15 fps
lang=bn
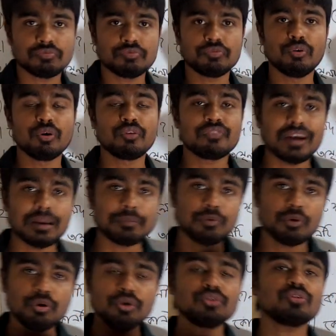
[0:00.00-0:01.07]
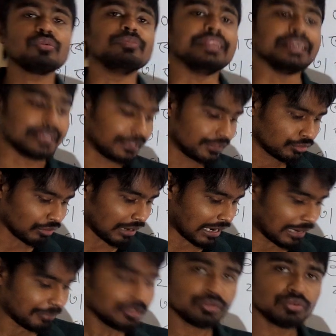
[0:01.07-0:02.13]
ফোর ফাইভ ওইরকম দিই তো
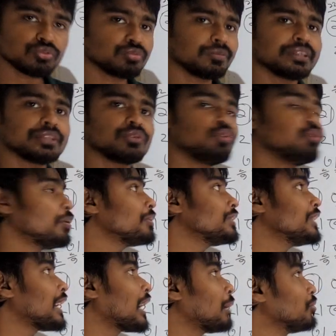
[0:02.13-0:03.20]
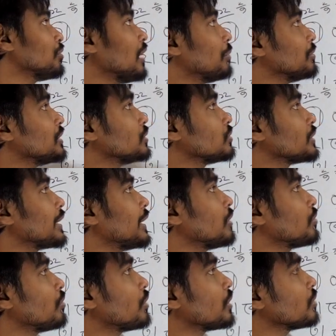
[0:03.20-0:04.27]
আমি তো তোমাদের ওইভাবে দেখাবো না আমি যেহেতু
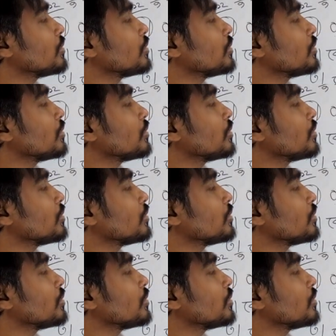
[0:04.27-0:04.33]
ক্যালকুলেটারের